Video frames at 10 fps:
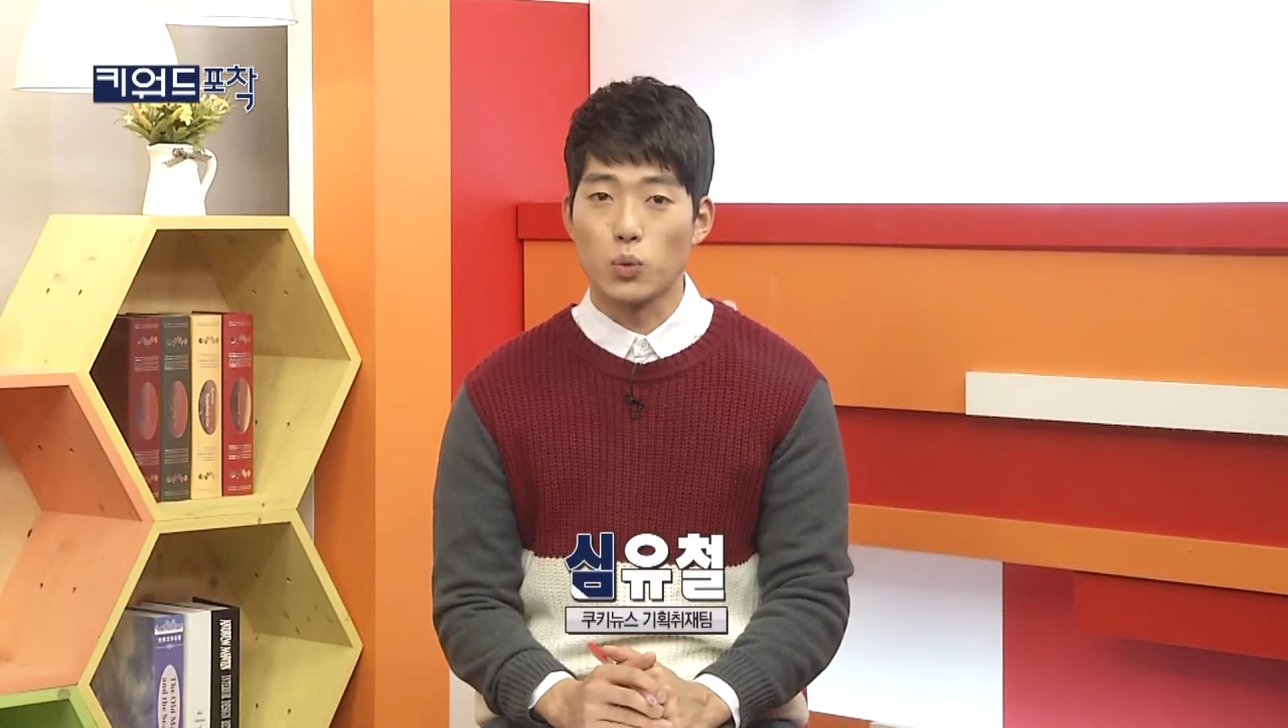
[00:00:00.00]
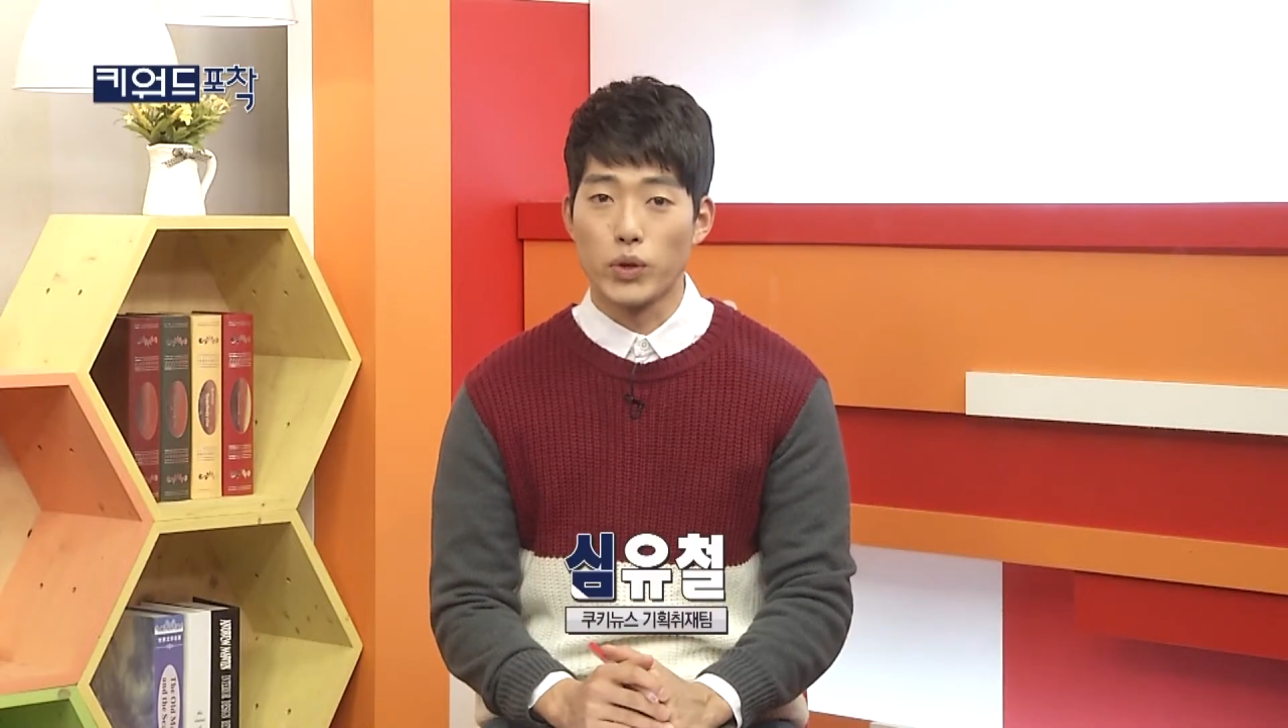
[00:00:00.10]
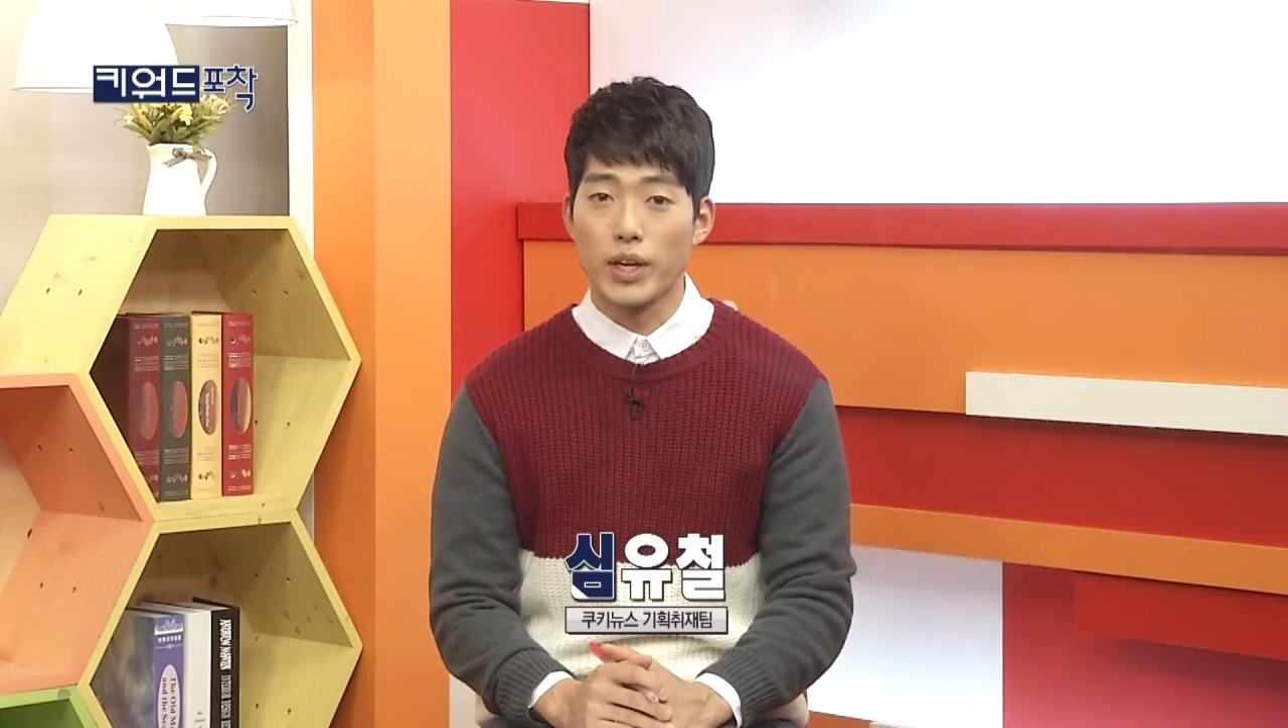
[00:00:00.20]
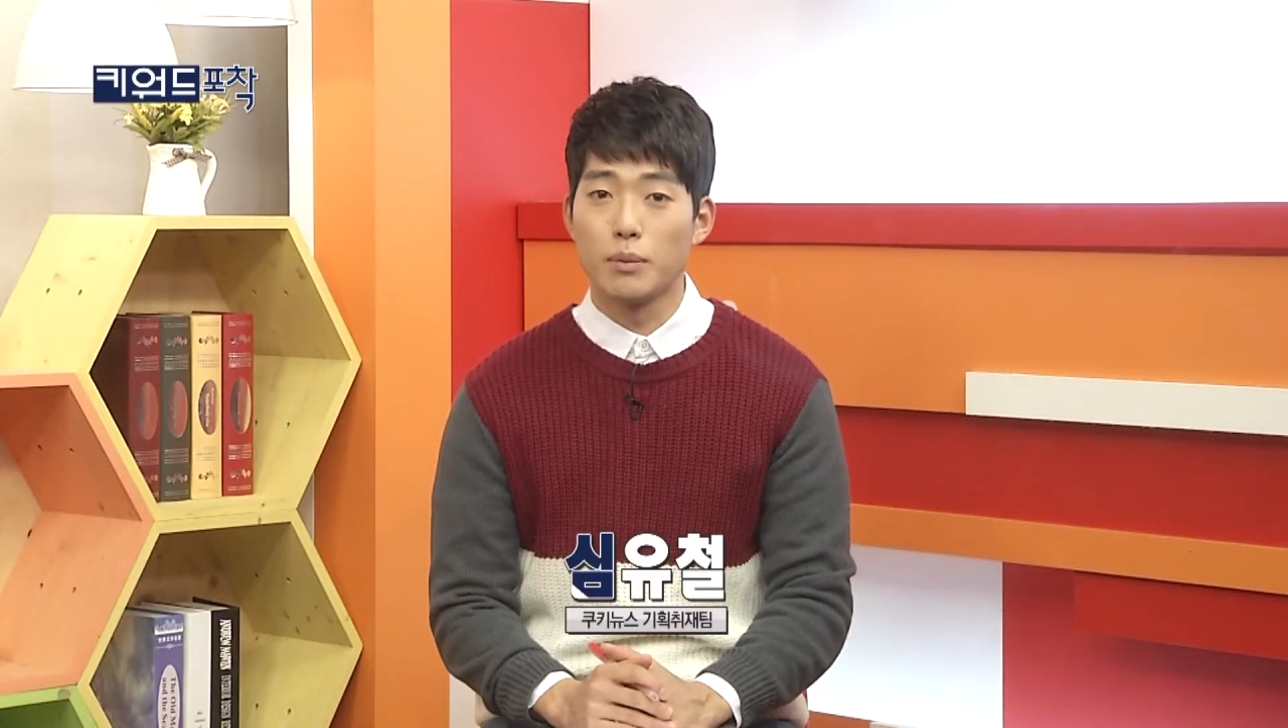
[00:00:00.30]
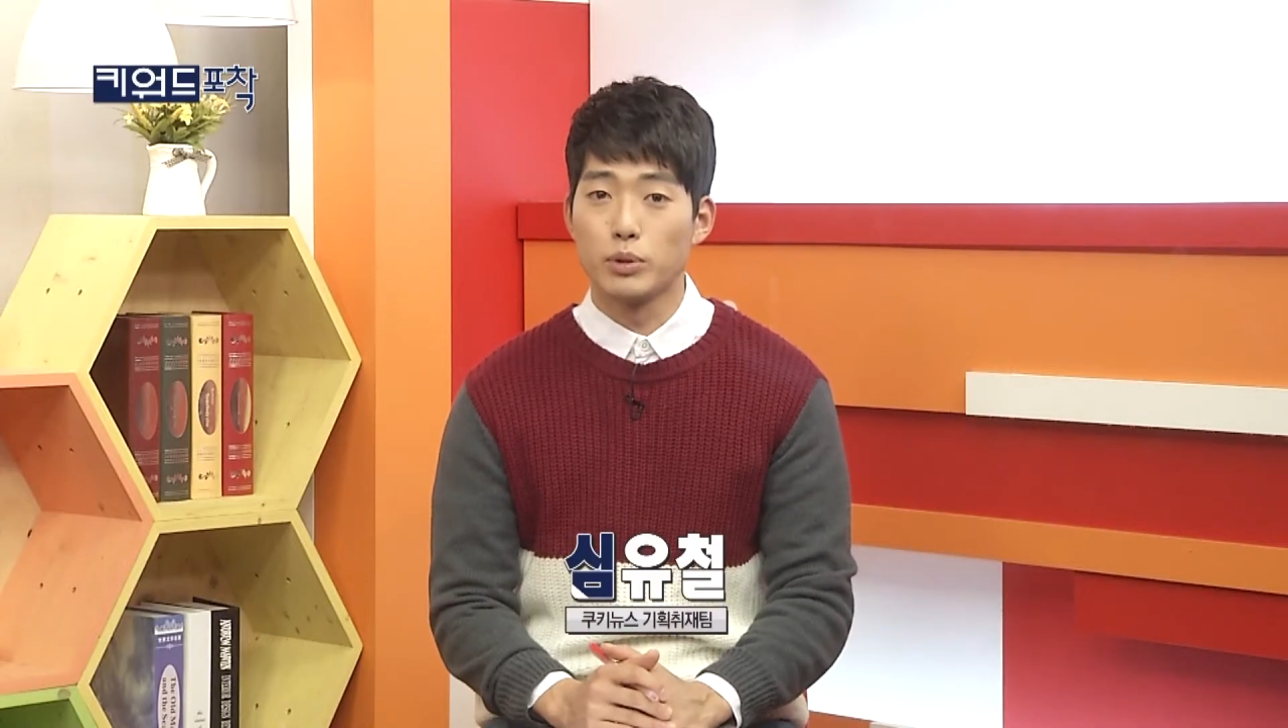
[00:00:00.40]

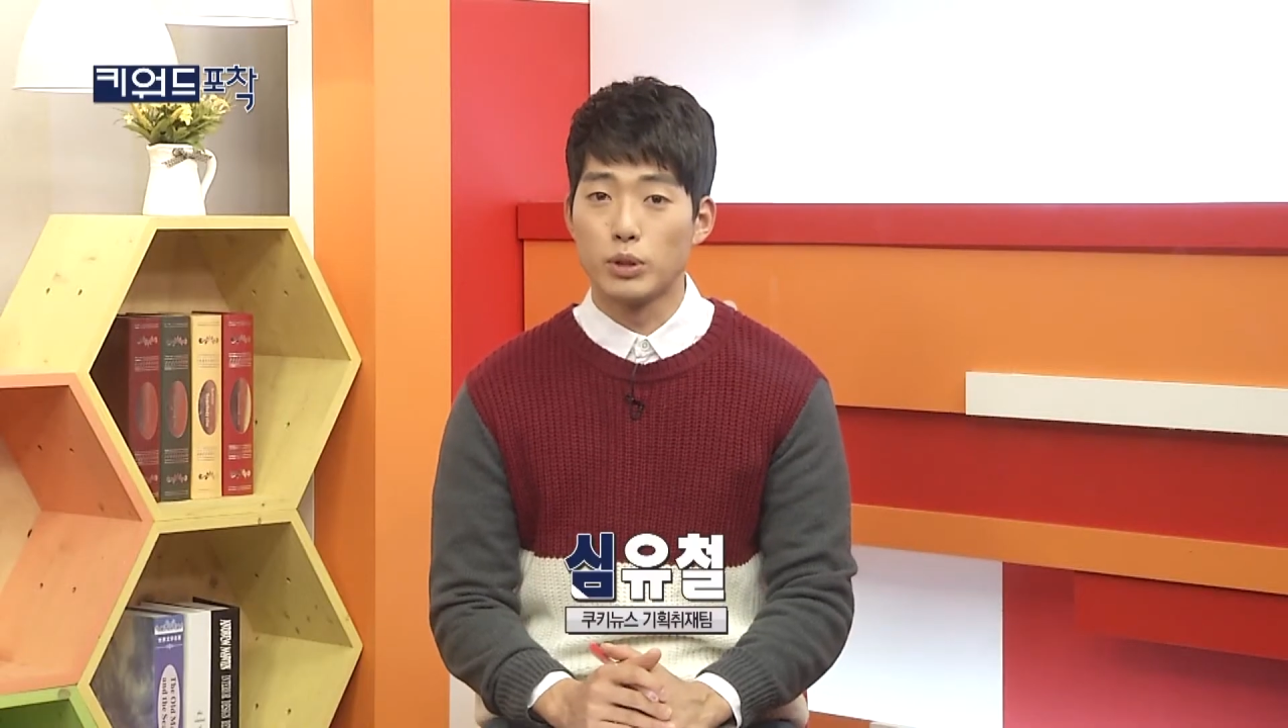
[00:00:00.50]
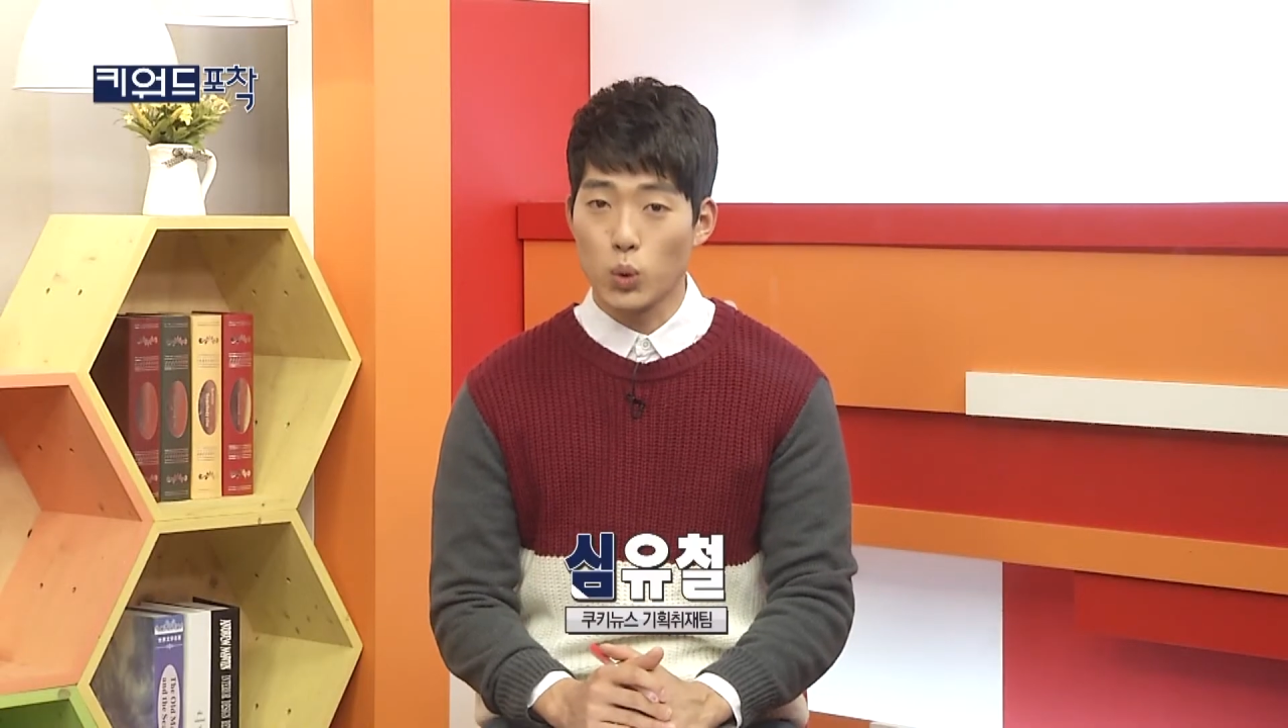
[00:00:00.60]
위안부